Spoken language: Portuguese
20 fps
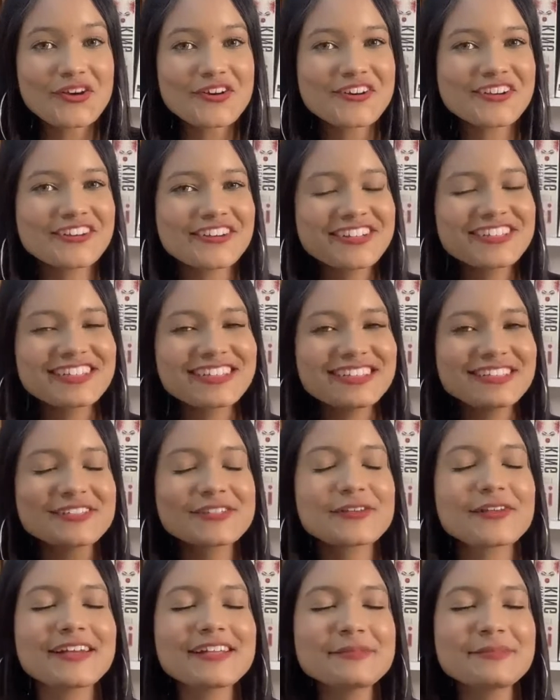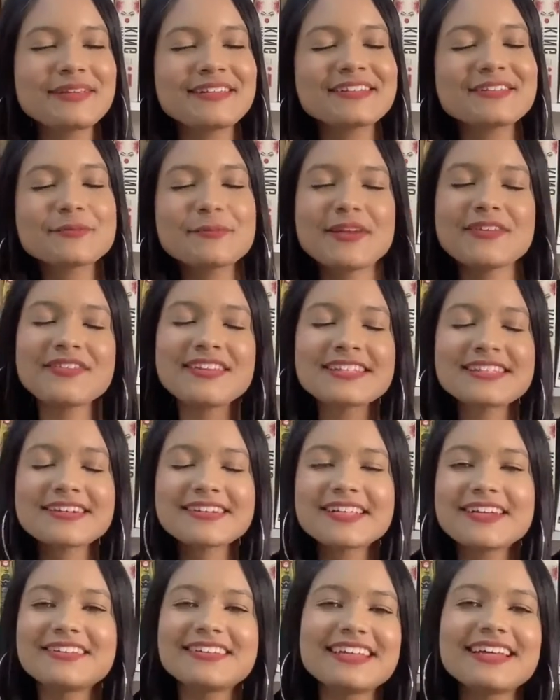Oi, gente, eu sou Yasmin, sejam bem-vindos ao
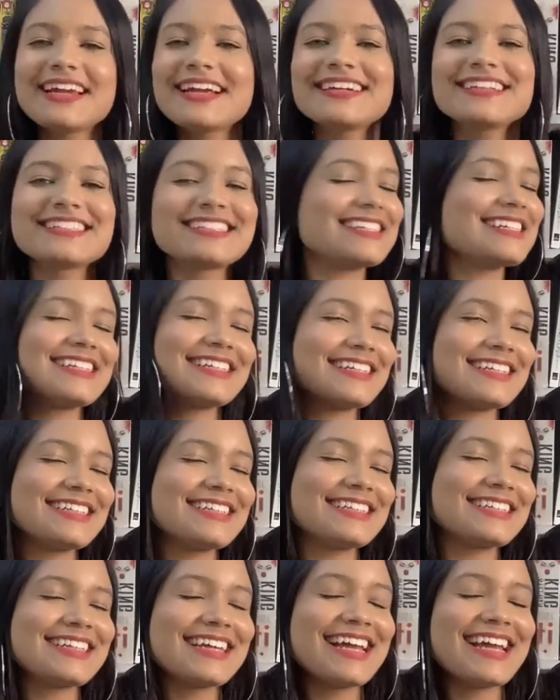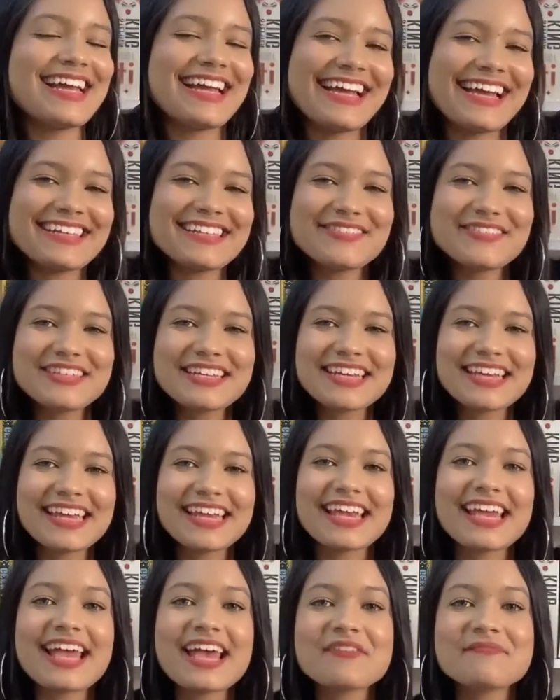canal Literarte. Esse vídeo
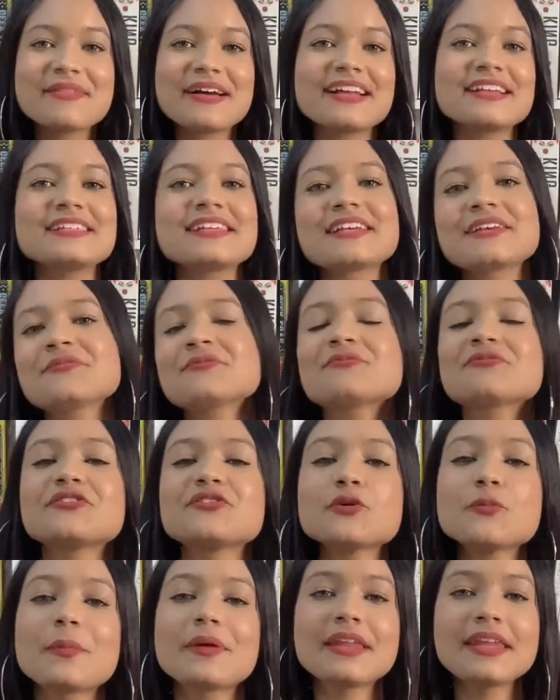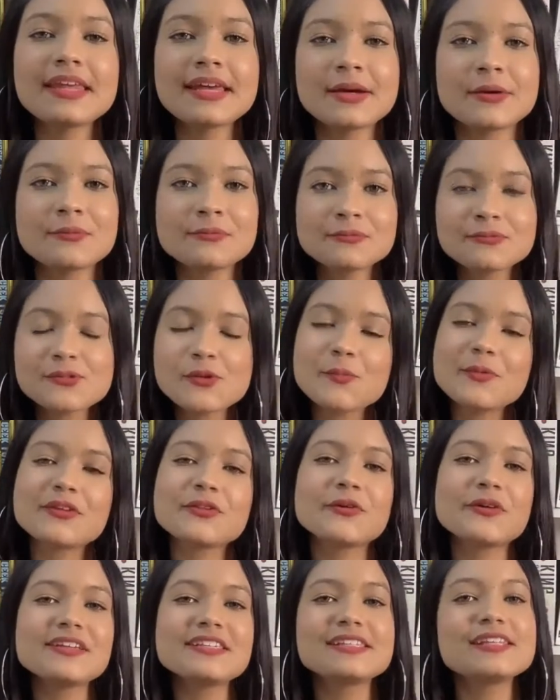aqui é mais aí um vídeo opinião sobre
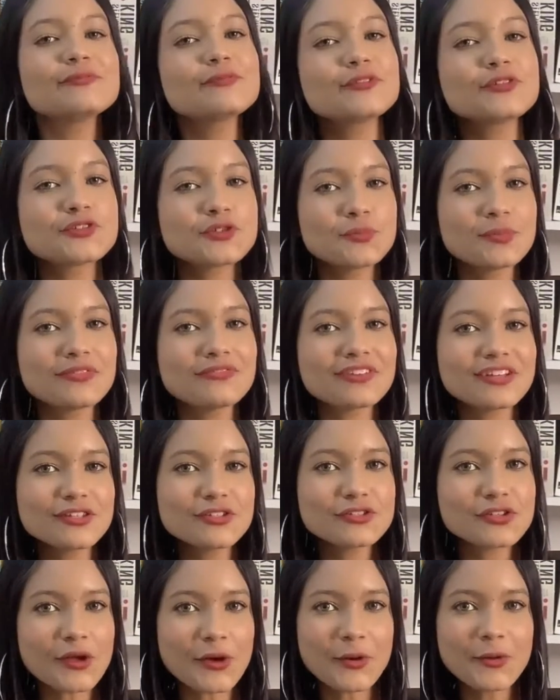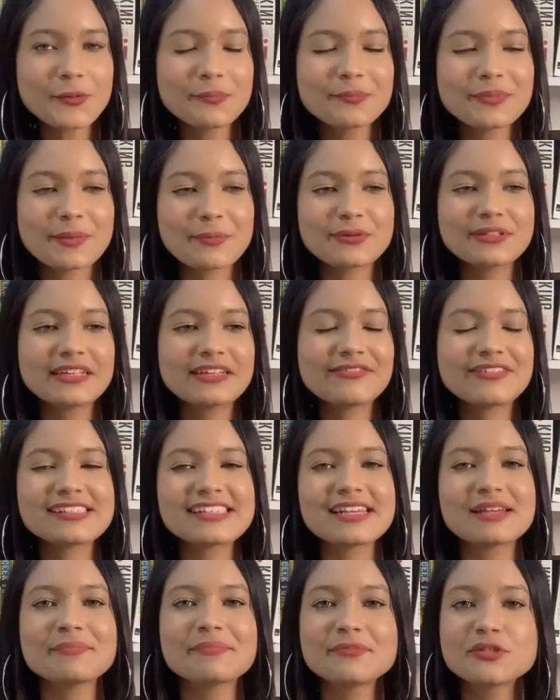dois livros de uma vez só, pra poder
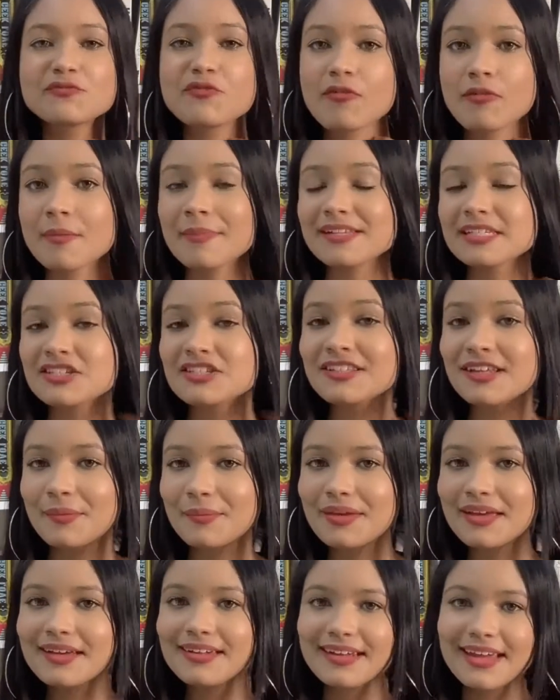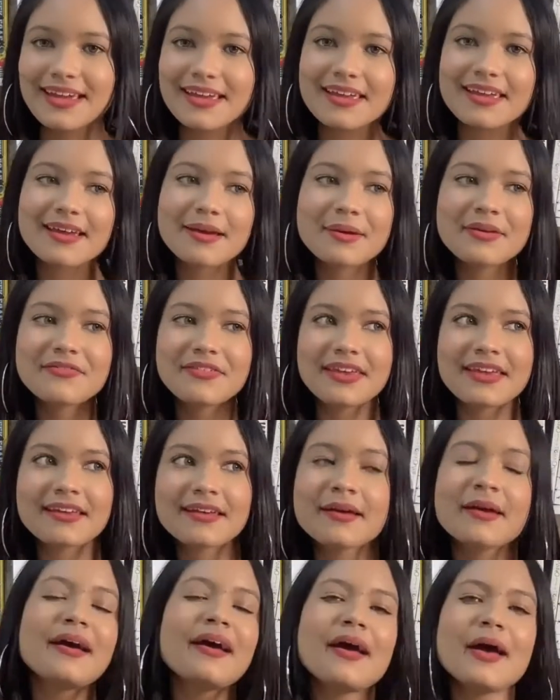fazer de forma mais dinâmica, né, e enfim,
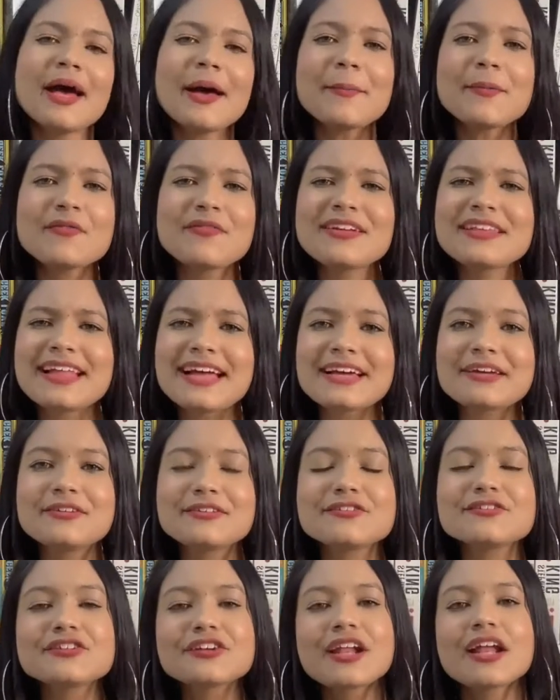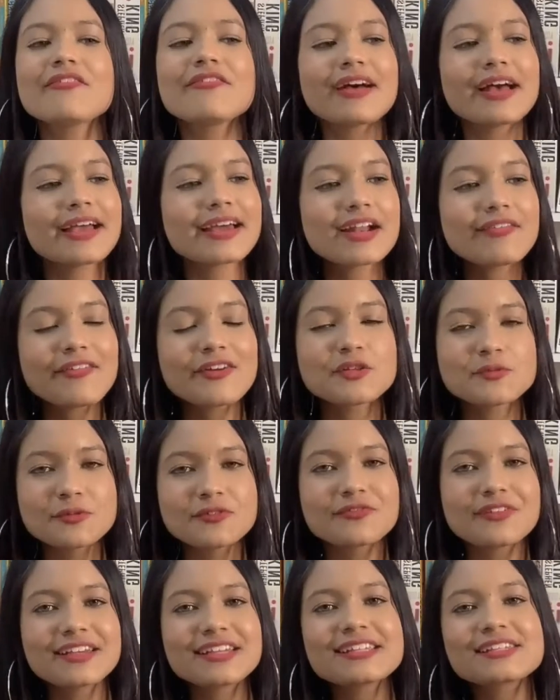aproveitar que eu decidi gravar e gravar de uma
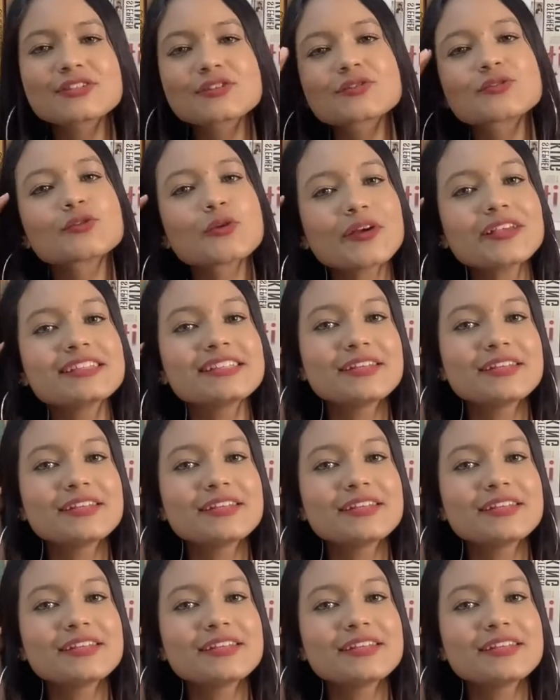vez dois